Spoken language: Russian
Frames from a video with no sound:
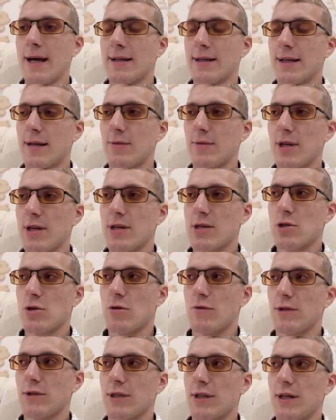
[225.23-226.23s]
Там
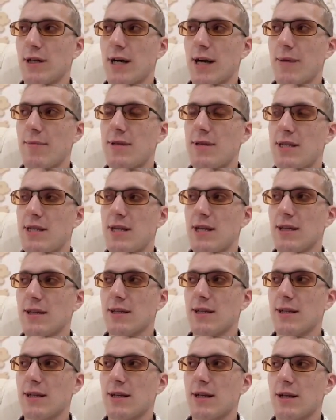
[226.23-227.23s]
нарисована
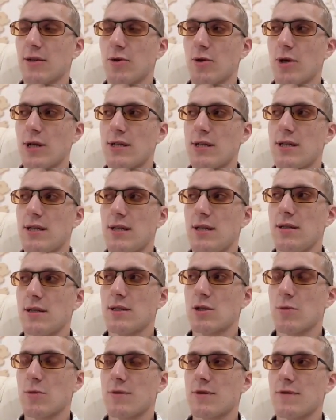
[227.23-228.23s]
обезьянка, которая сидит,
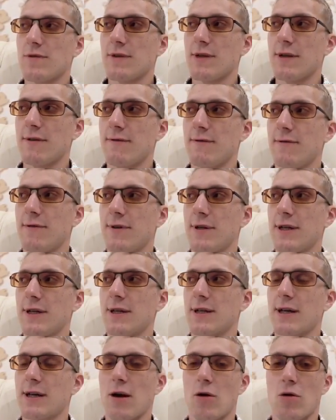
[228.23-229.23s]
собственно,
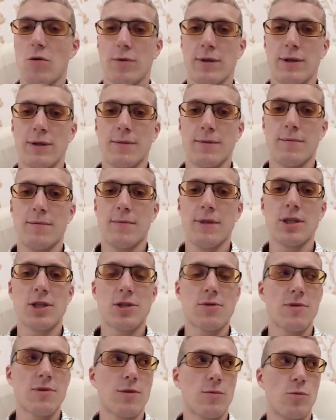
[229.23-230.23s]
в коробке.
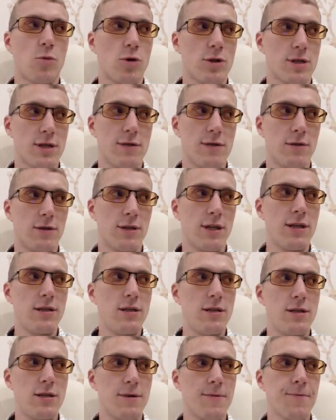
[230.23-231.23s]
«Менеджмент мозга». Вот
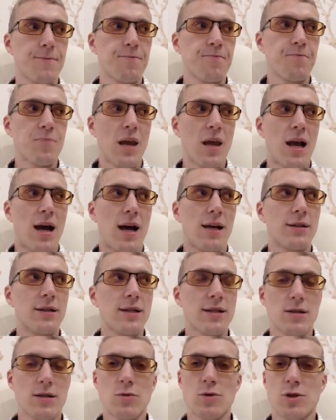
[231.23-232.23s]
найдите.
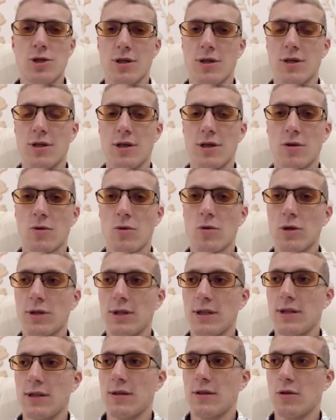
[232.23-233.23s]
Одна из лучших книг
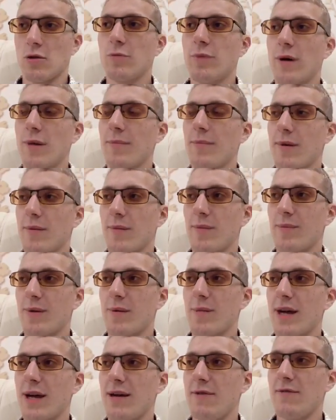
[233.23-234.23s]
года, ну, по, по,
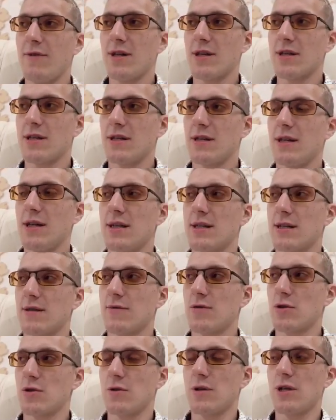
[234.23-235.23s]
по моей версии, да, из
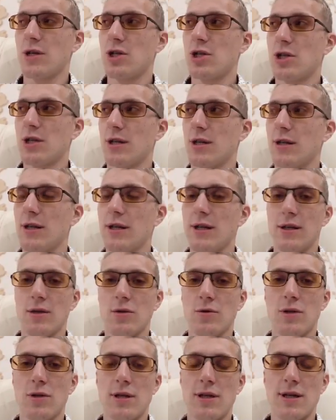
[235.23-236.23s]
того, что я читал.
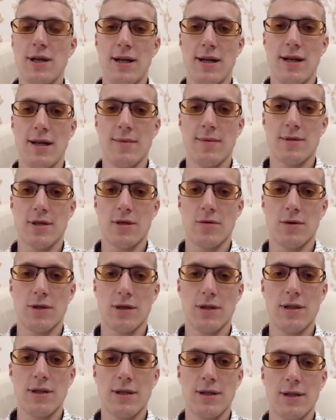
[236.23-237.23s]
Ну, гениальная абсолютно
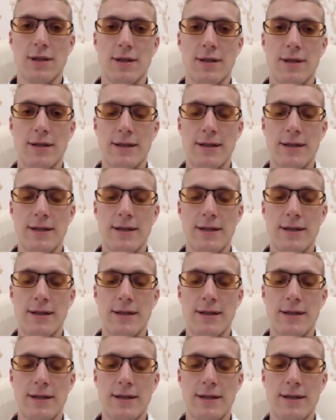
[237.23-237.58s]
книга.